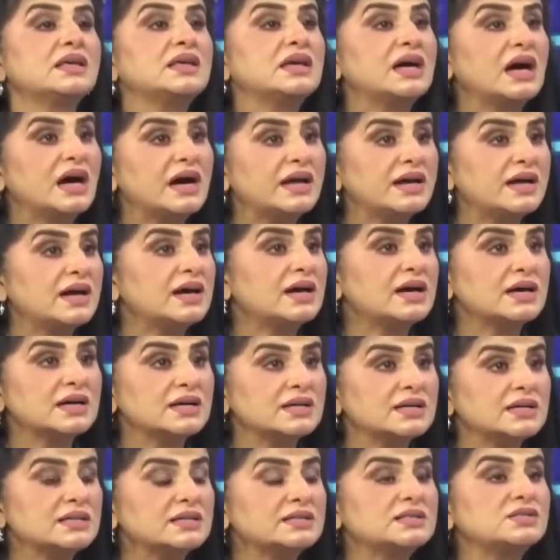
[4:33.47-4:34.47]
11
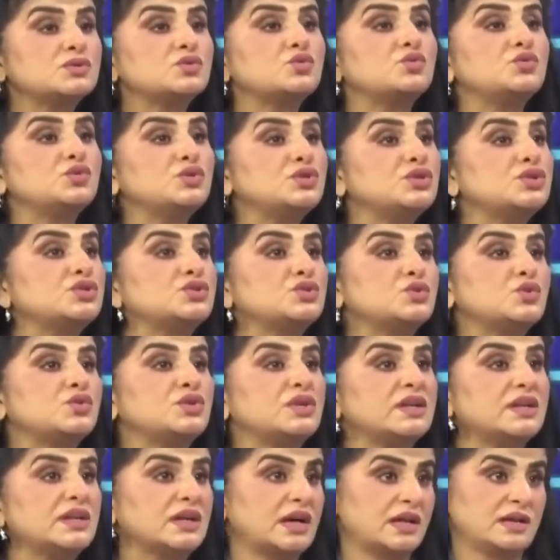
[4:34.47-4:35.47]
अगस्त
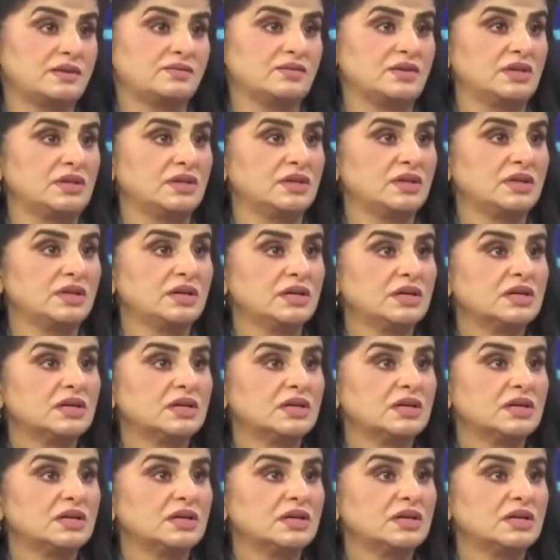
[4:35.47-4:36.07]
1999